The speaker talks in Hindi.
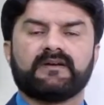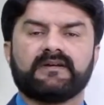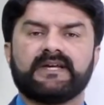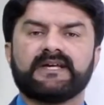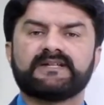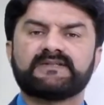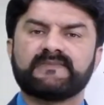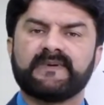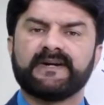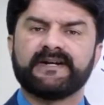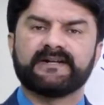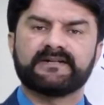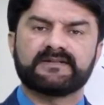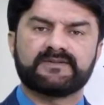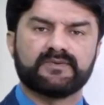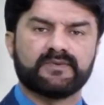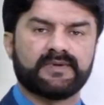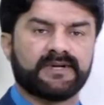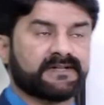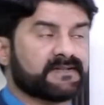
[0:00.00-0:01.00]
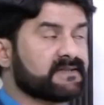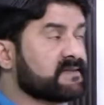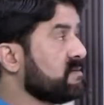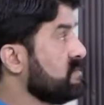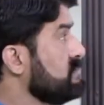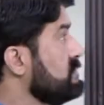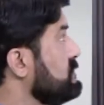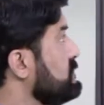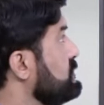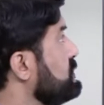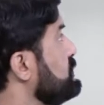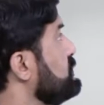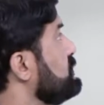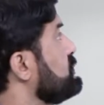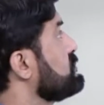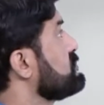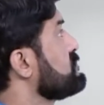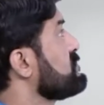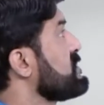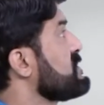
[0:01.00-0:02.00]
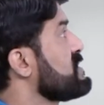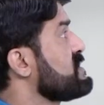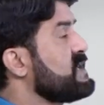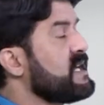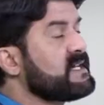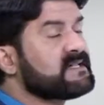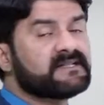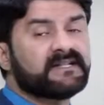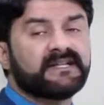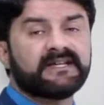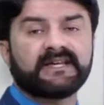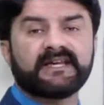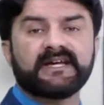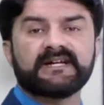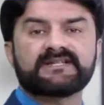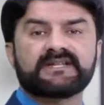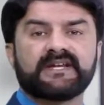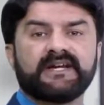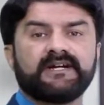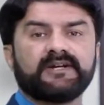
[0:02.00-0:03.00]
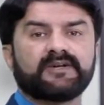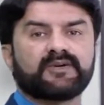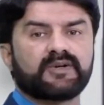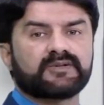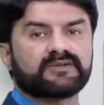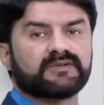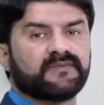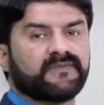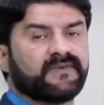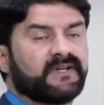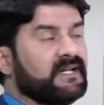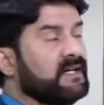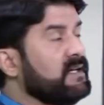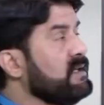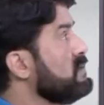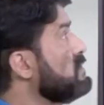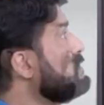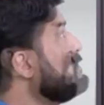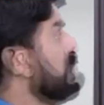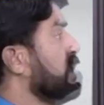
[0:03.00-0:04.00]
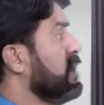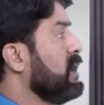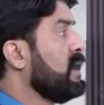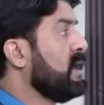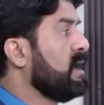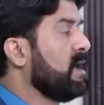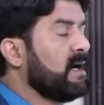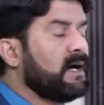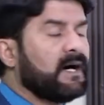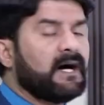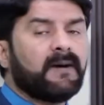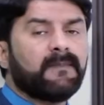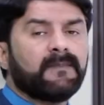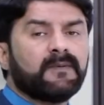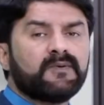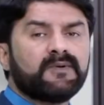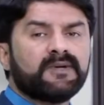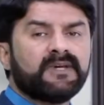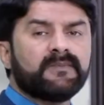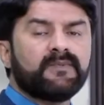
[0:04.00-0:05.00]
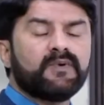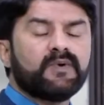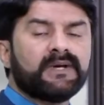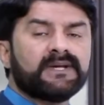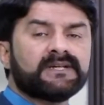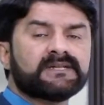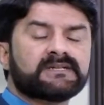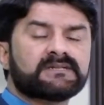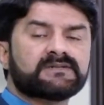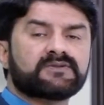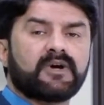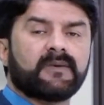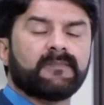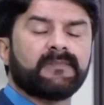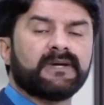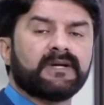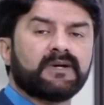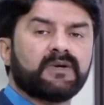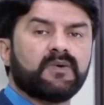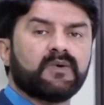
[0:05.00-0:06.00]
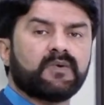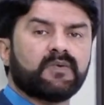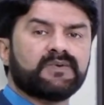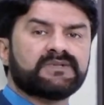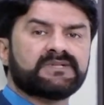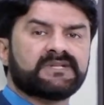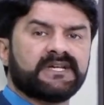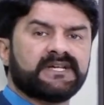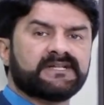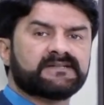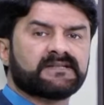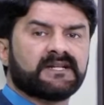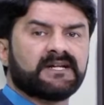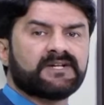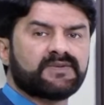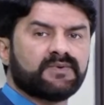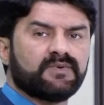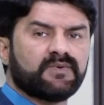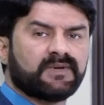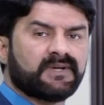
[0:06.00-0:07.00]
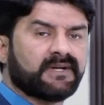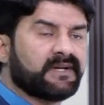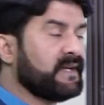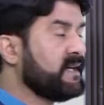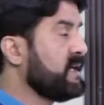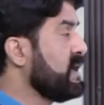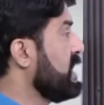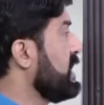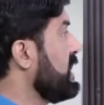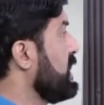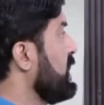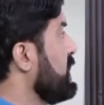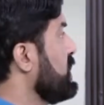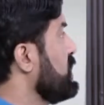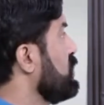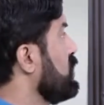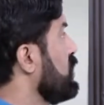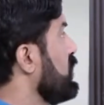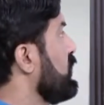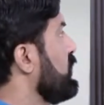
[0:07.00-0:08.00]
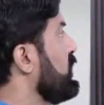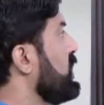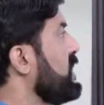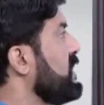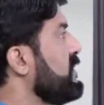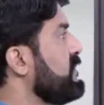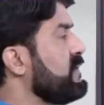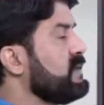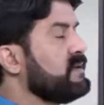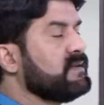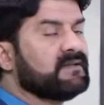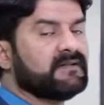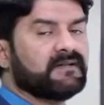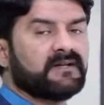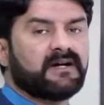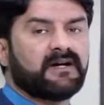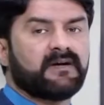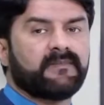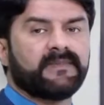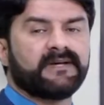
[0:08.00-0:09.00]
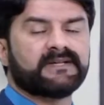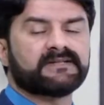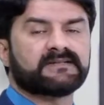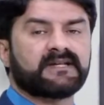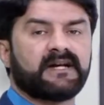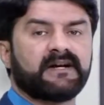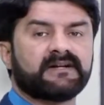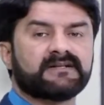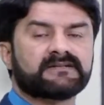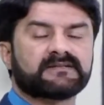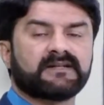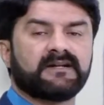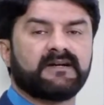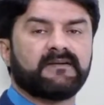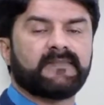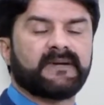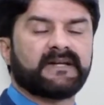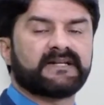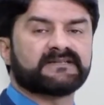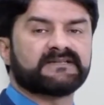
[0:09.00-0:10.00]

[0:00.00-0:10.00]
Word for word: यस फॉर योर स्टूडेंट्स सेक्स लिंकेज इन ड्रोसोफेला आप लोगों की बुक इस टॉपिक को कुछ इस तरह शुरू कर रही है यू नो वेरी वेल हम इस साइंटिस्ट का नाम पहले